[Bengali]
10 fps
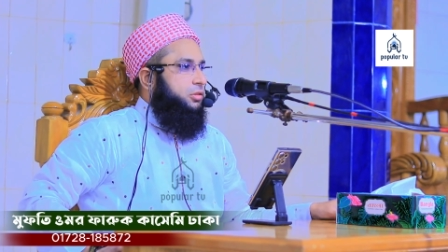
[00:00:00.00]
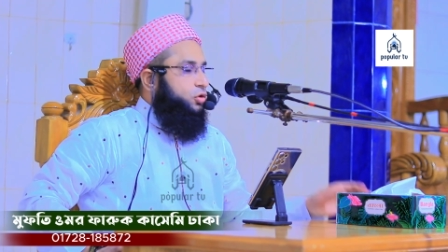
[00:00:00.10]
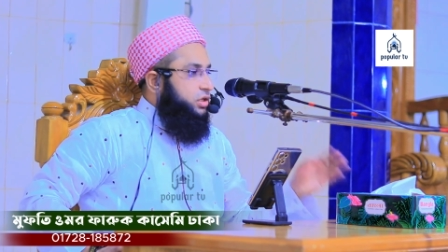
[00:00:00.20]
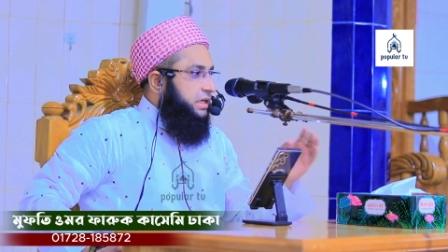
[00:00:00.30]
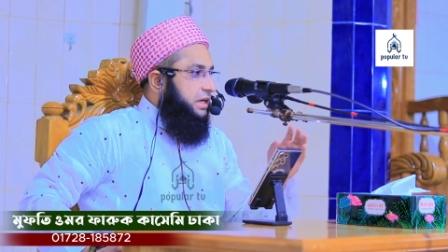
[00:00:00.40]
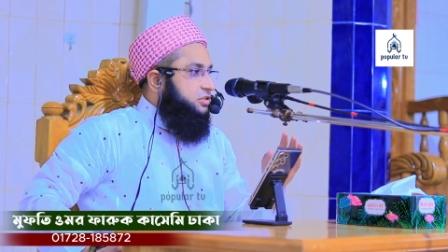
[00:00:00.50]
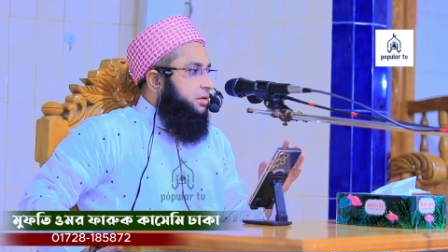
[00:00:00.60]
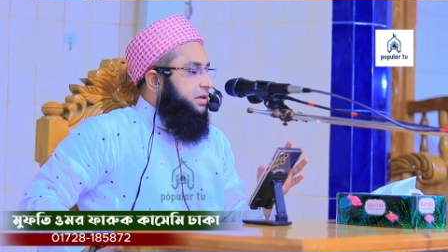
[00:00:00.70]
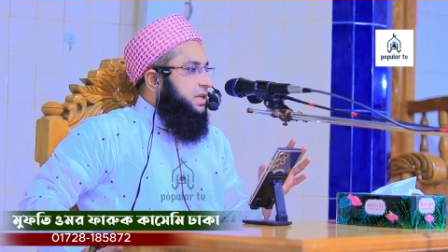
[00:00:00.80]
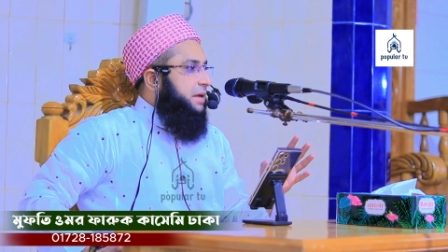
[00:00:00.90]
দুনিয়ার
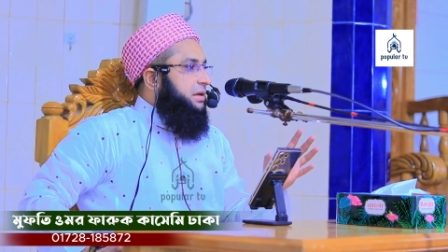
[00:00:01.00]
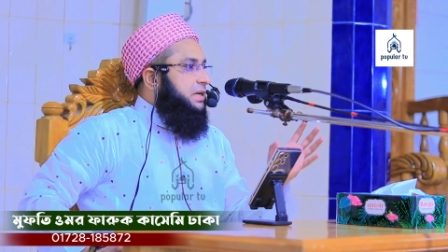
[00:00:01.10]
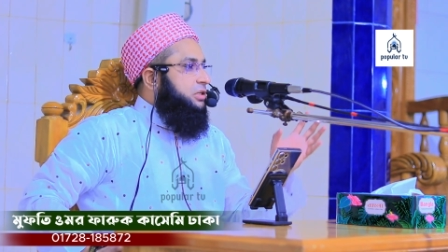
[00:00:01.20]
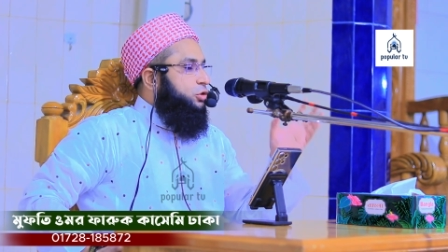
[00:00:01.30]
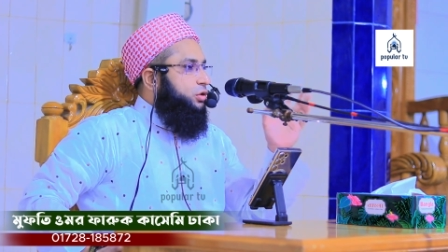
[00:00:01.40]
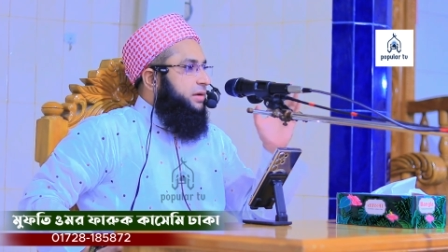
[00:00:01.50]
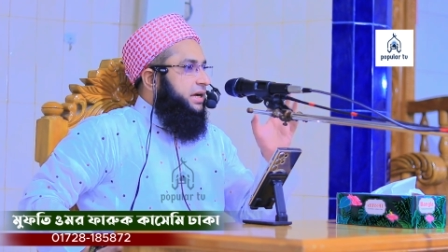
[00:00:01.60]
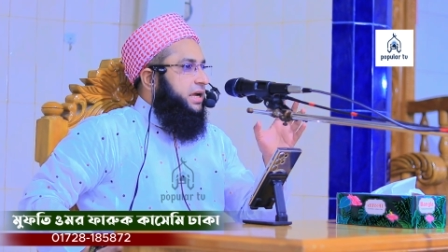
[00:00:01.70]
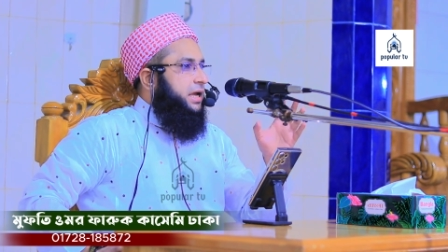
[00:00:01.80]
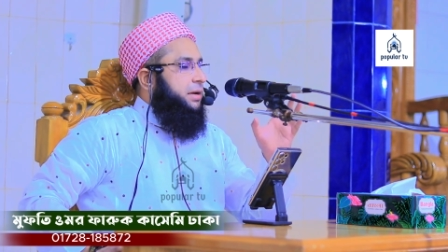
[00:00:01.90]
জমিনে আমি কিছু
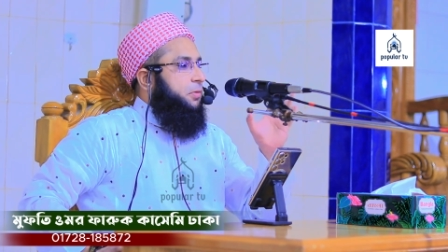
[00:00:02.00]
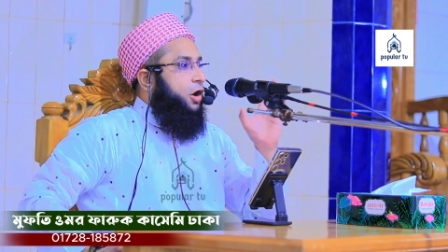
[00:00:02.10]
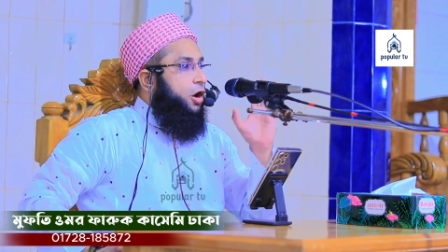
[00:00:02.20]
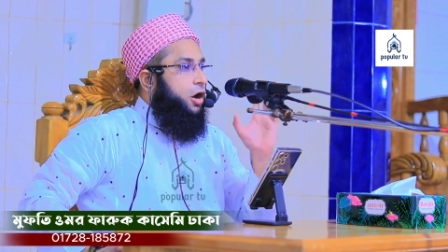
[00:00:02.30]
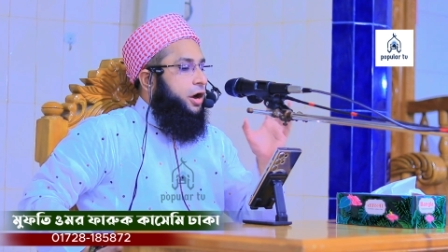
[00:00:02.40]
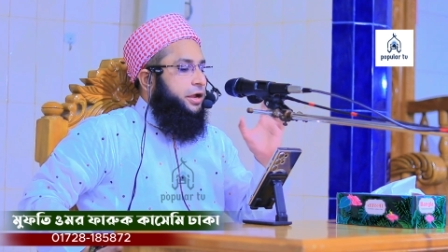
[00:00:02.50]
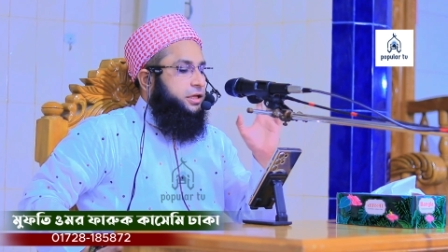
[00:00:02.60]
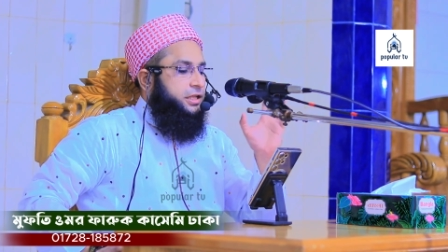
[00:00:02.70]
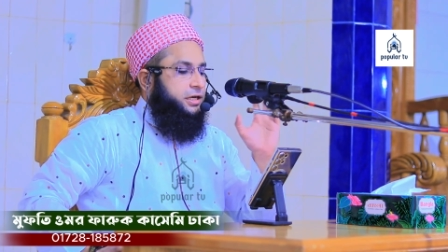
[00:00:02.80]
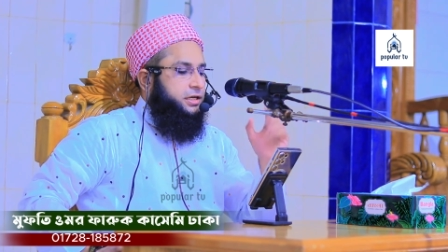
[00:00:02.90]
তোমাকে ভয়
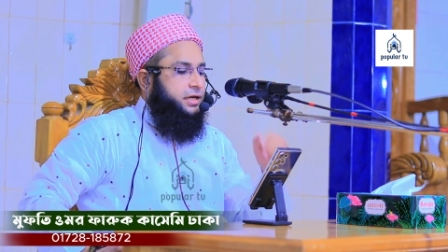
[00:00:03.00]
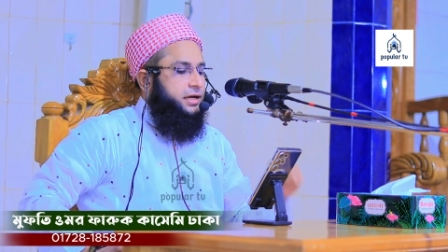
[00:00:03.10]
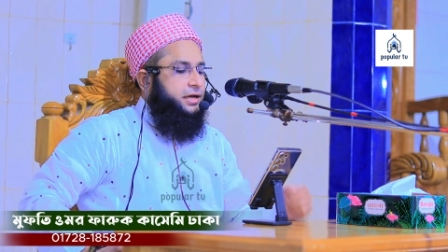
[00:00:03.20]
দেখিয়ে